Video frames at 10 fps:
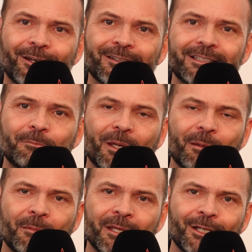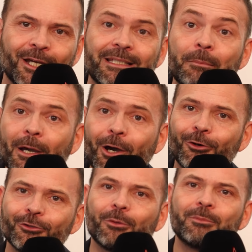euh, qui permet à des
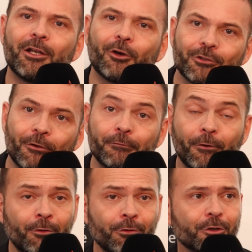parents d'emmener leurs enfants,